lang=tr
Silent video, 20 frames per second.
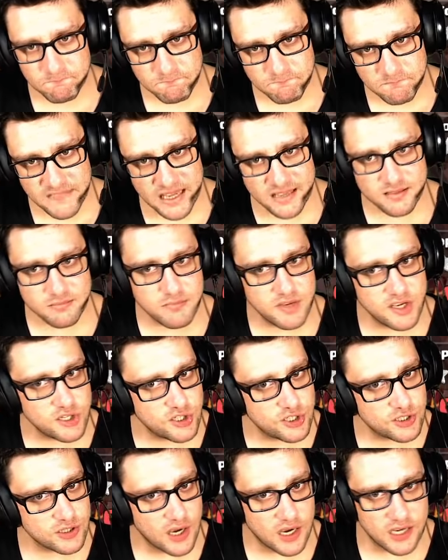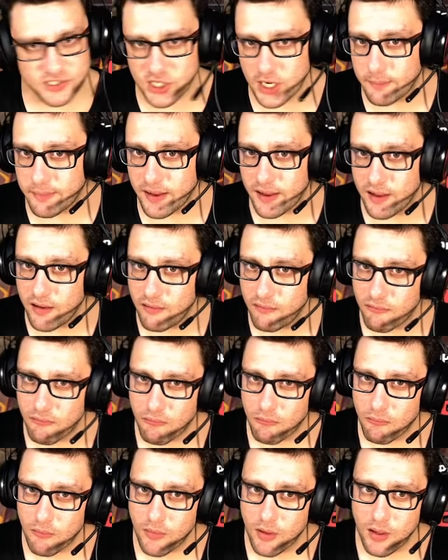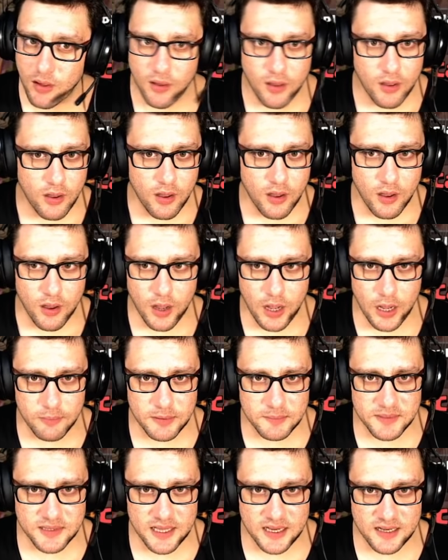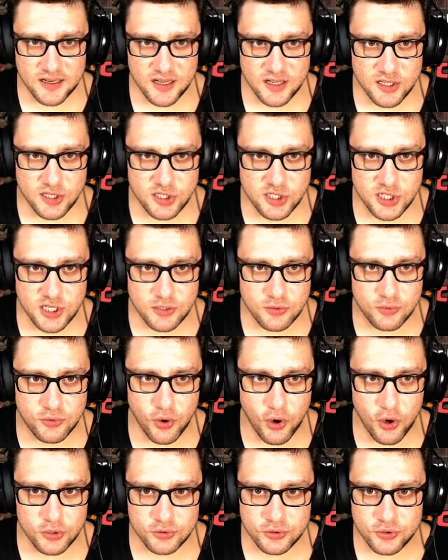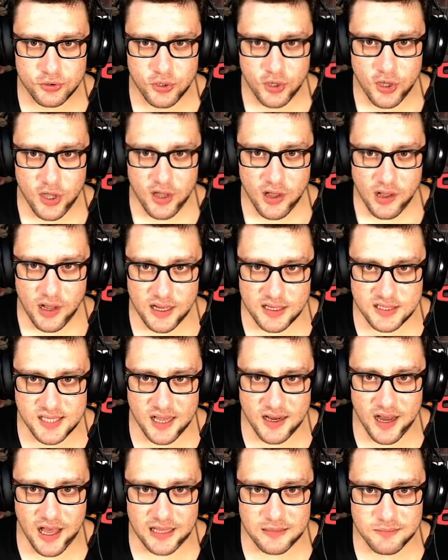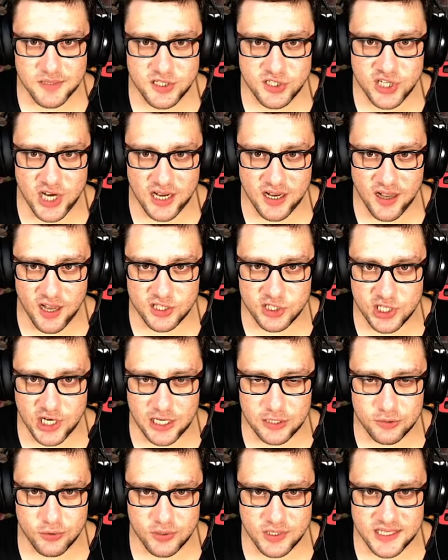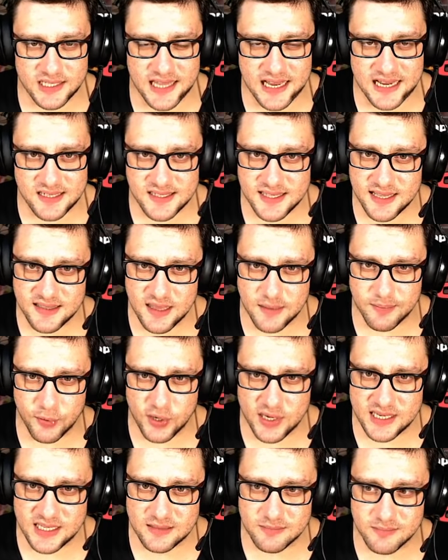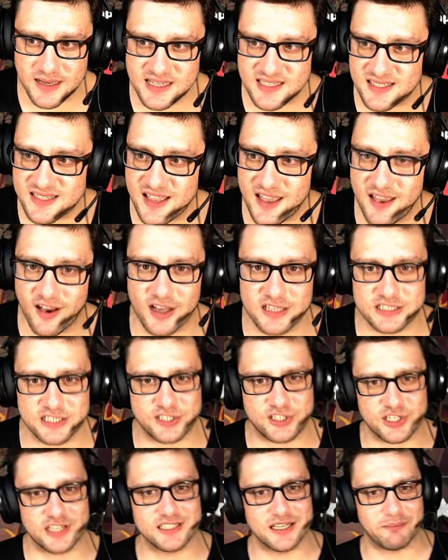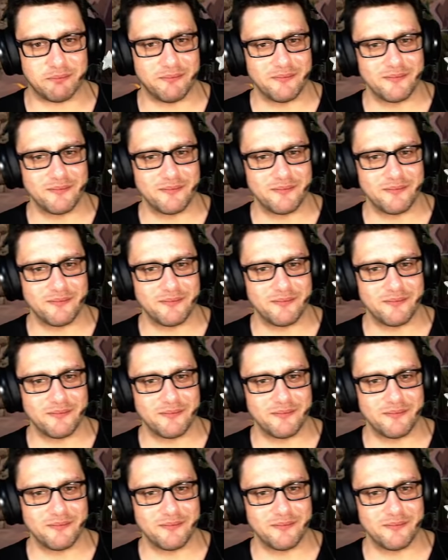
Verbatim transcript: 70 acaba Abi bir dakika. 2, 4. Hasar almayacak. Aşağı doğru inerse depoya gitmezse hadi canım.